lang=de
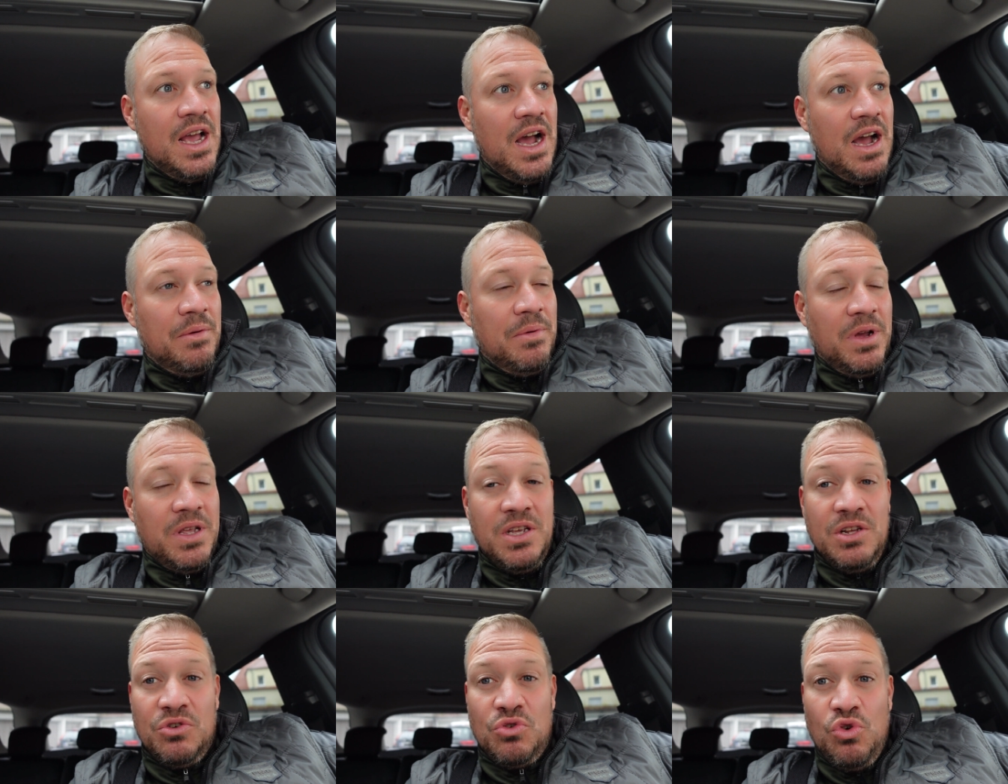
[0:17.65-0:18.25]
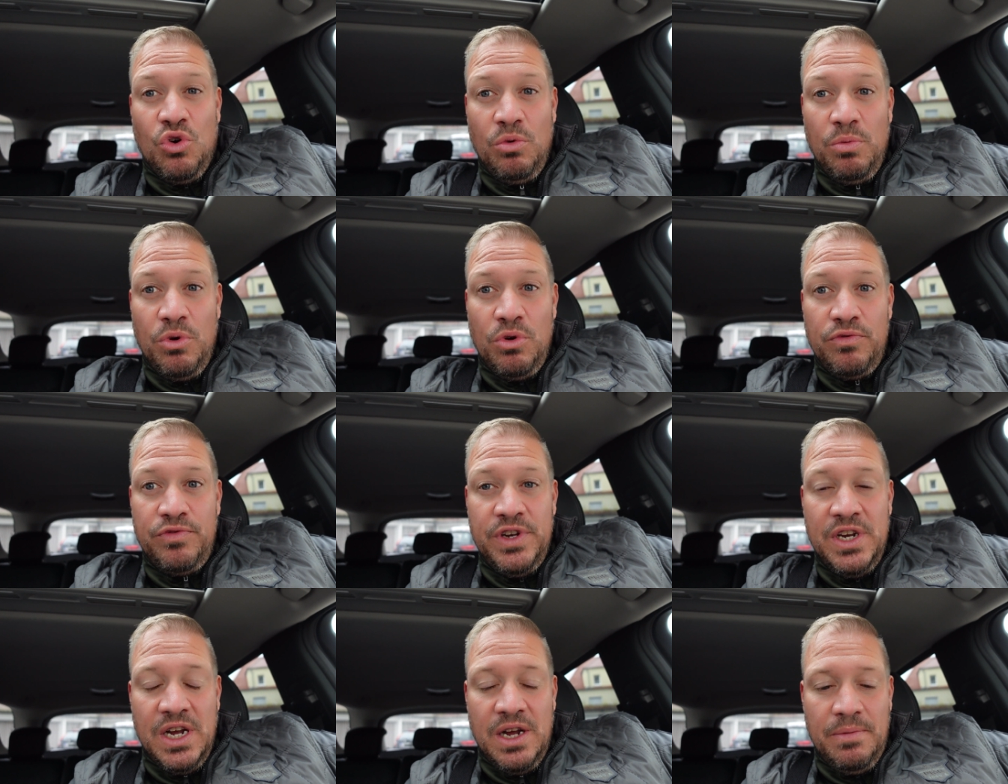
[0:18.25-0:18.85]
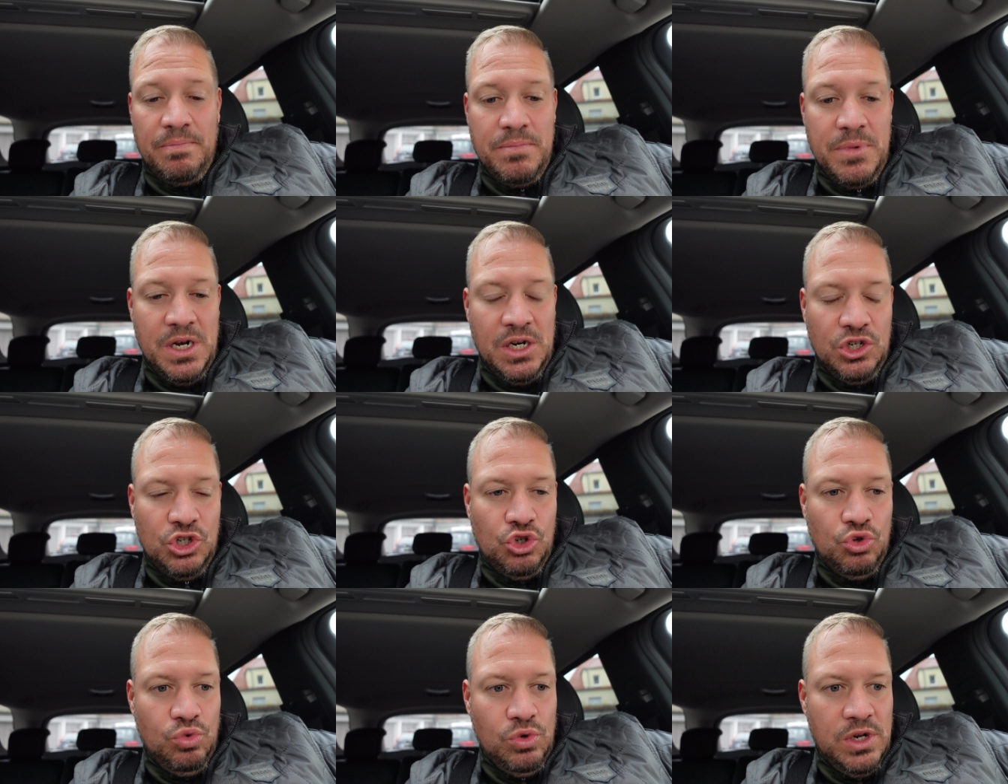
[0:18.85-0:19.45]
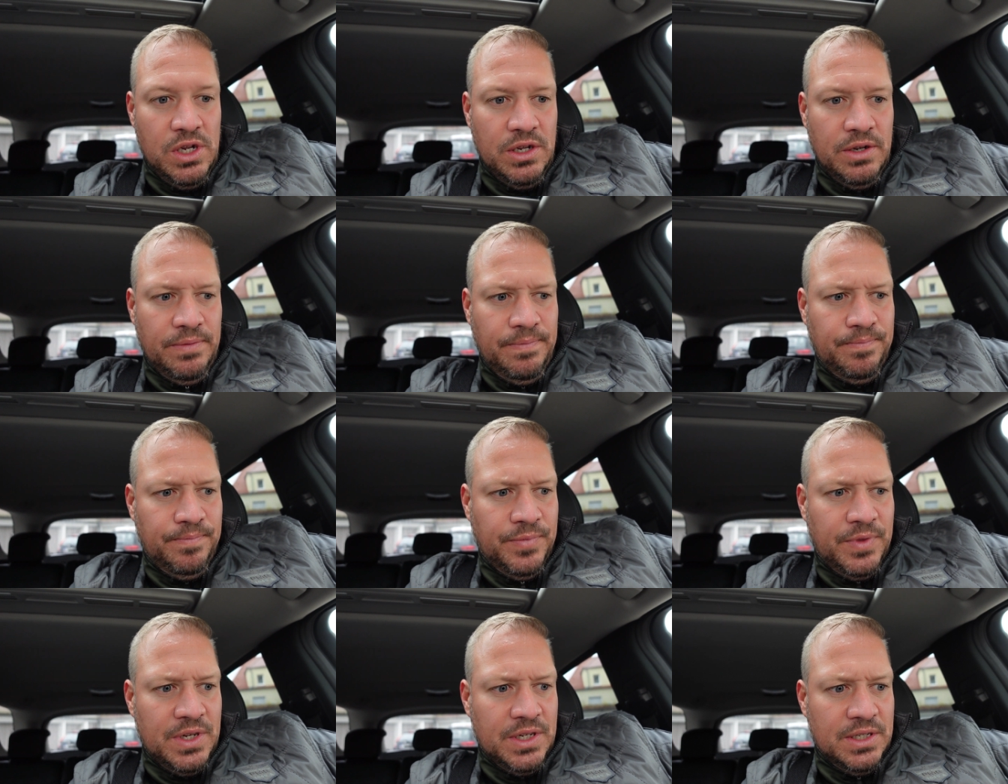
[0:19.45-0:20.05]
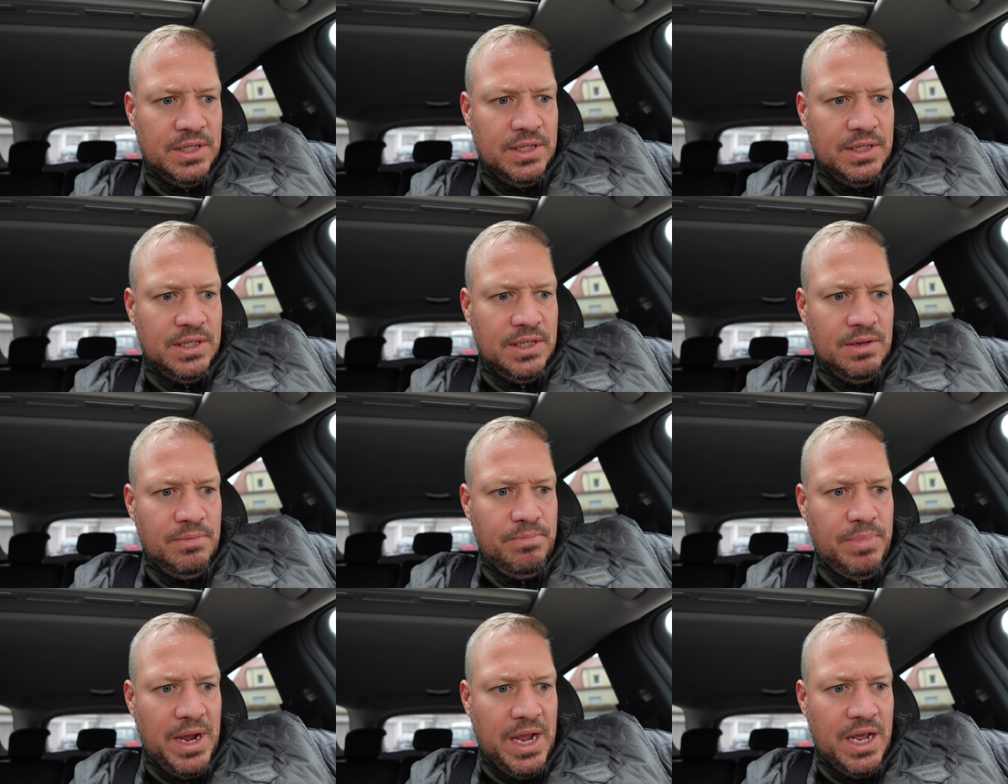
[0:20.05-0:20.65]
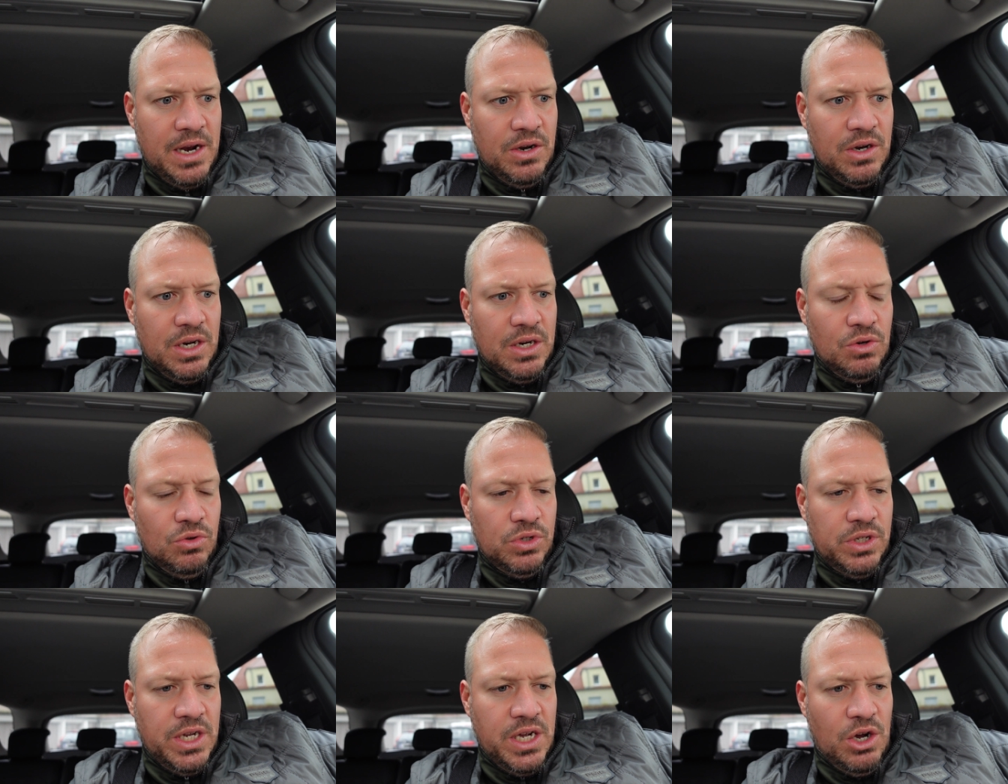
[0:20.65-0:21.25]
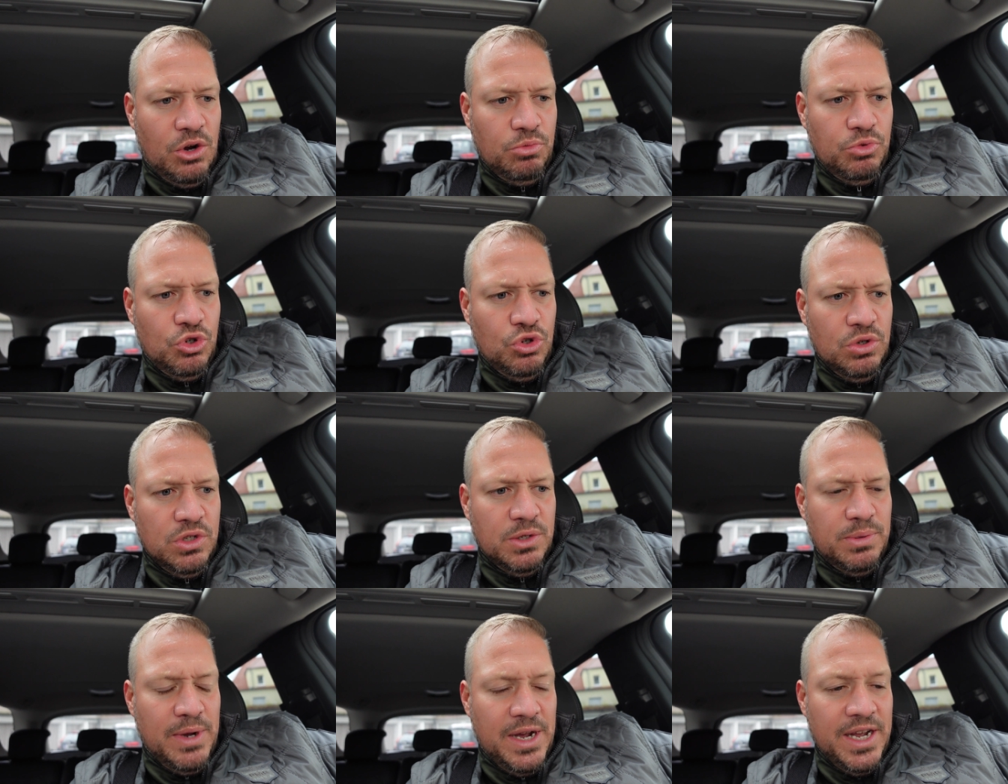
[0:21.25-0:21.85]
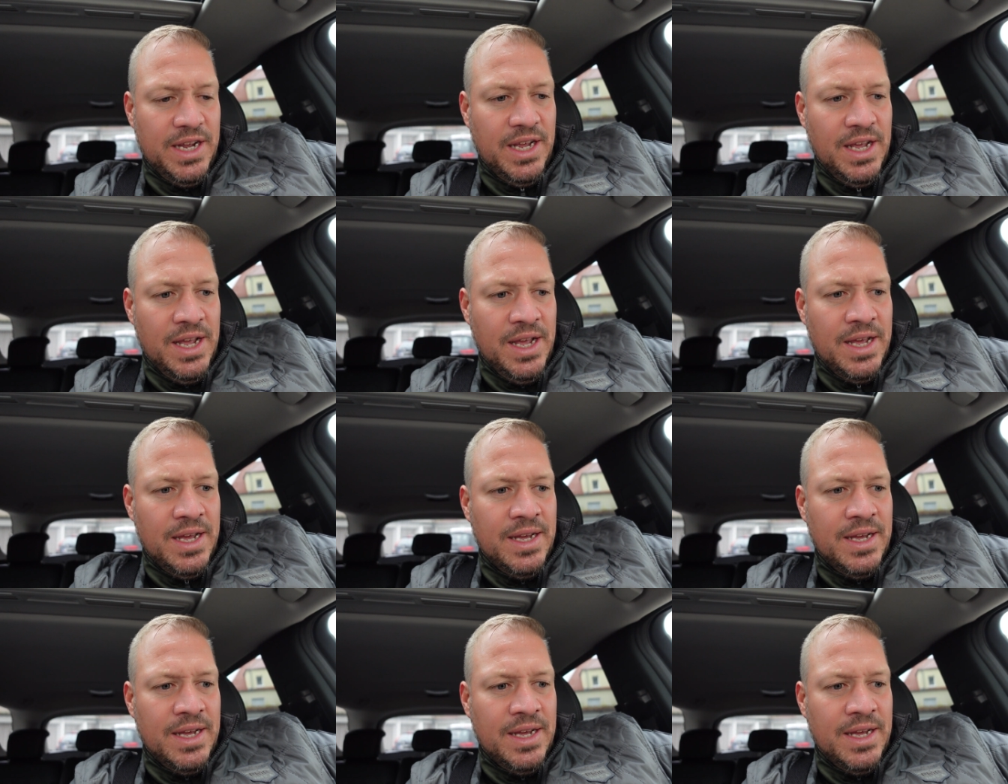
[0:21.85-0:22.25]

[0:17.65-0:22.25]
Einmal hier in Coburg wieder, Mittelschule. Das ist in Bayern dann noch der Hauptschulzweig.